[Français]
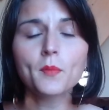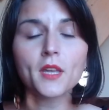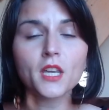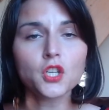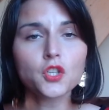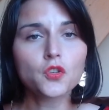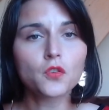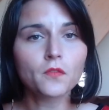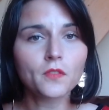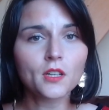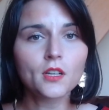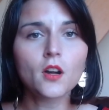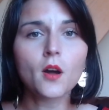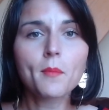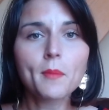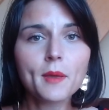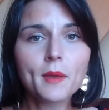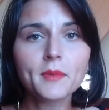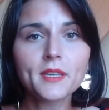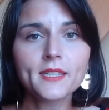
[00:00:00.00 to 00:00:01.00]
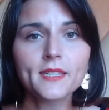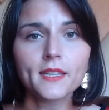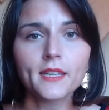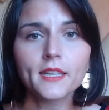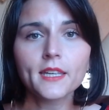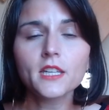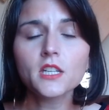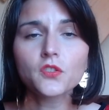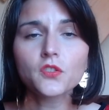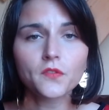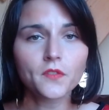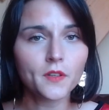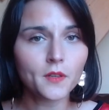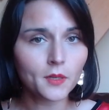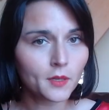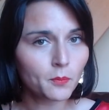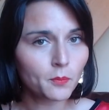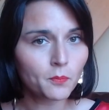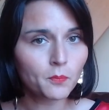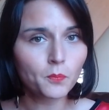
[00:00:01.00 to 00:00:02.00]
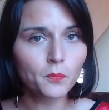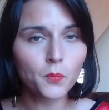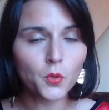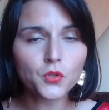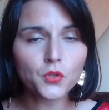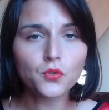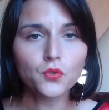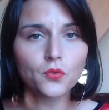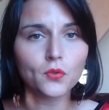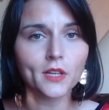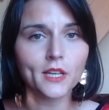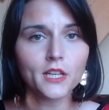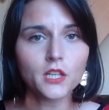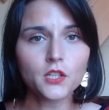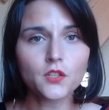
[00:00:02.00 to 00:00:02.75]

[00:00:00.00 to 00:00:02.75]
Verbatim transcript: mais je vais quand même essayer, je vais postuler,